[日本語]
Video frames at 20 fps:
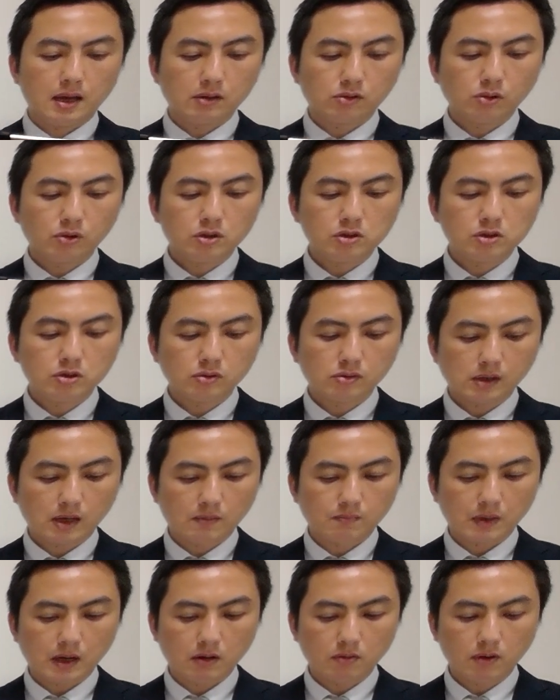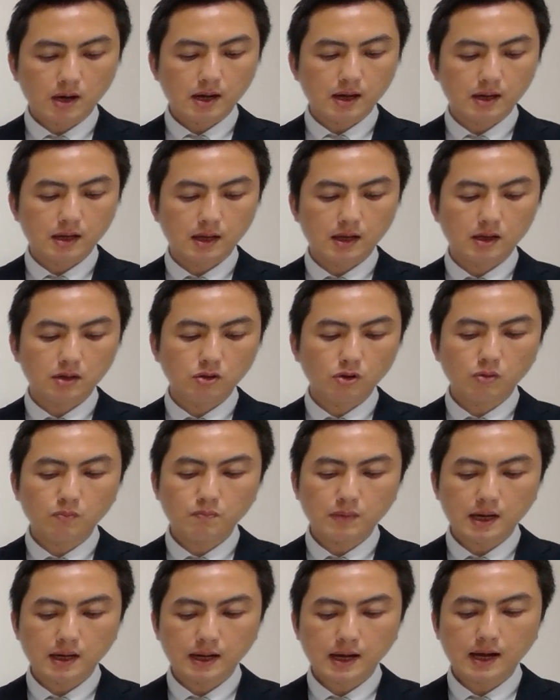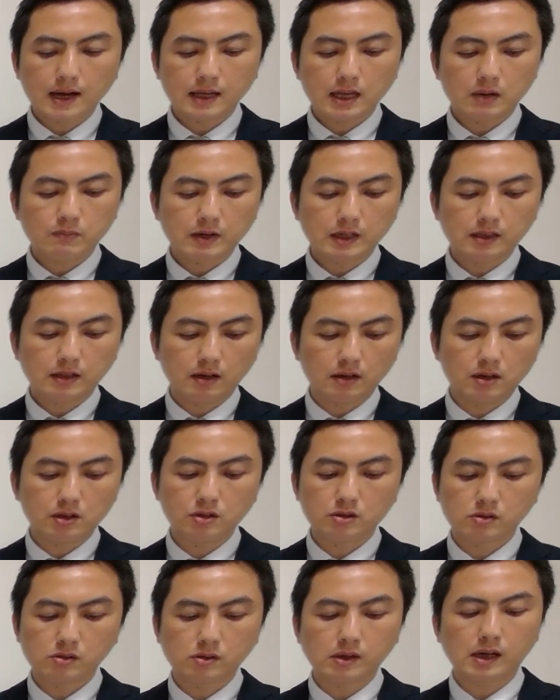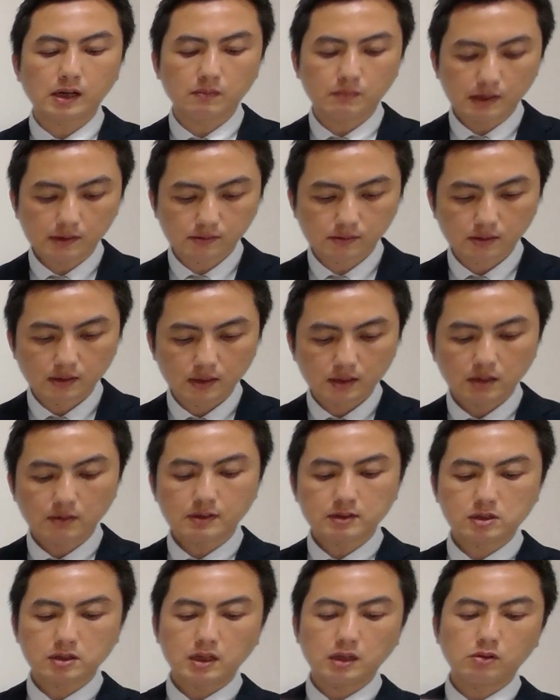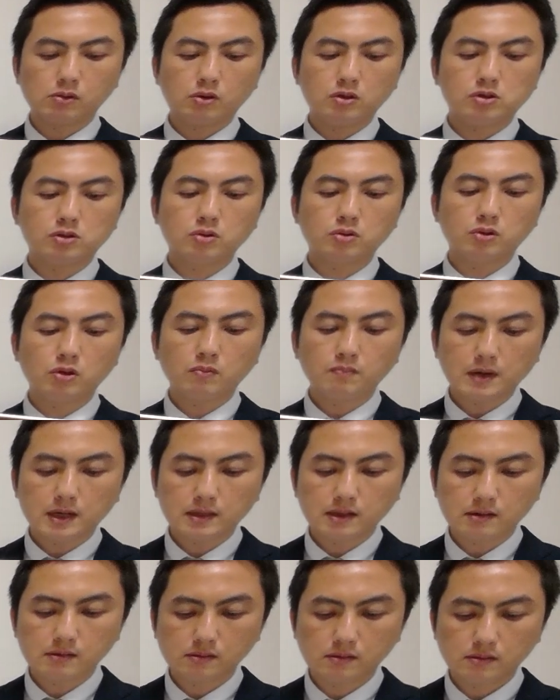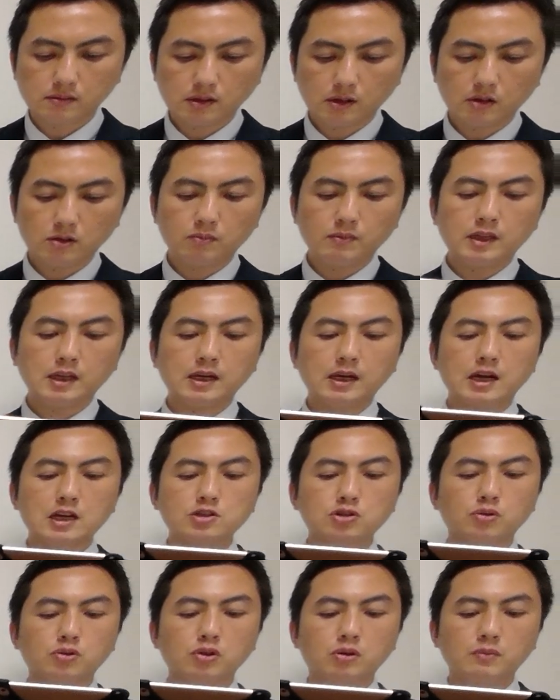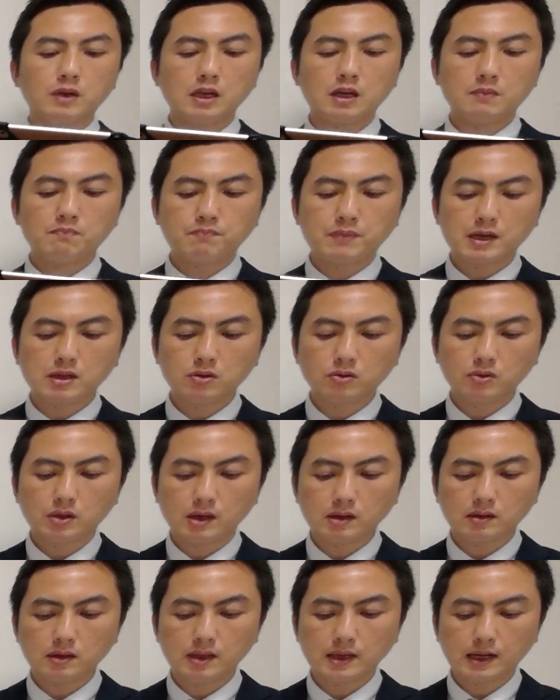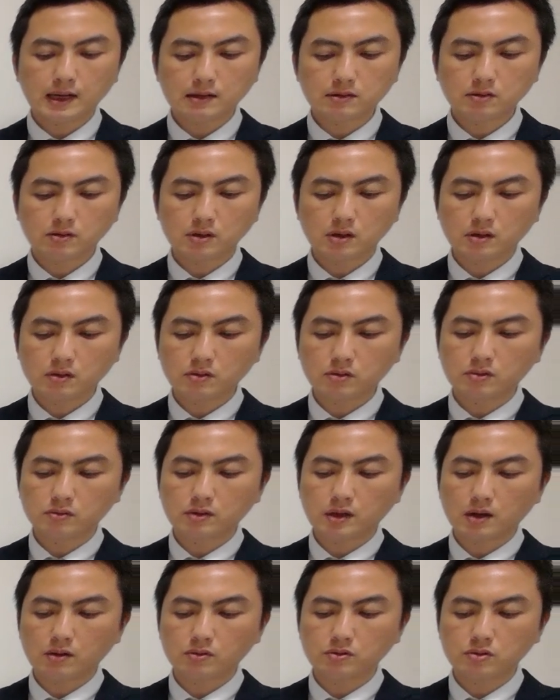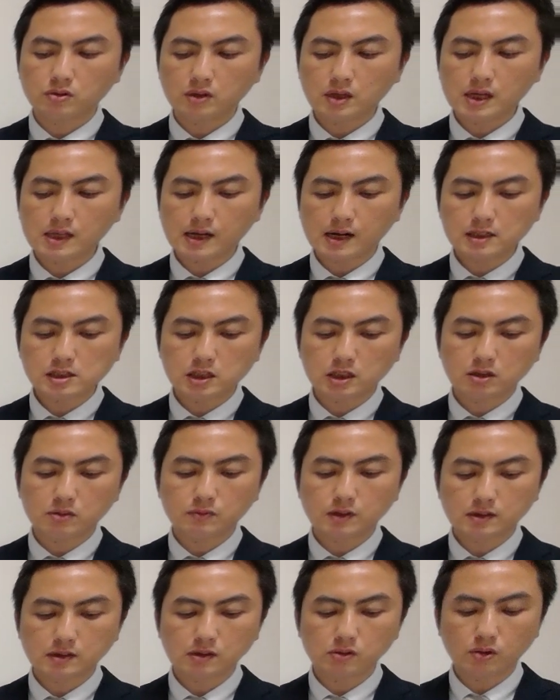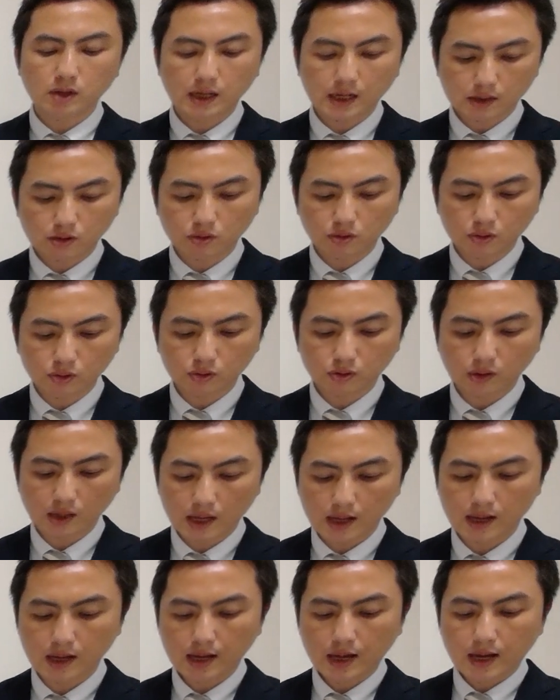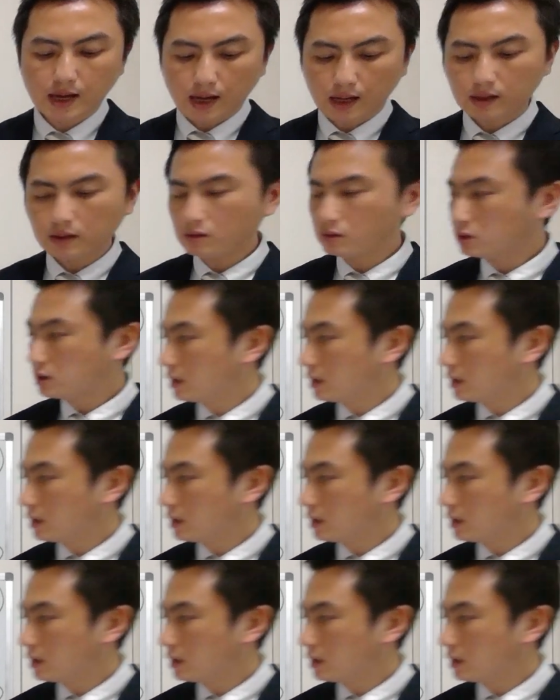問い13番は、4番が誤っている記述となります。では次、問い14番です。セルフメディケーション及び一般用医薬品に関する記述の正誤について正しい組み合わせはどれかということで、はい、こ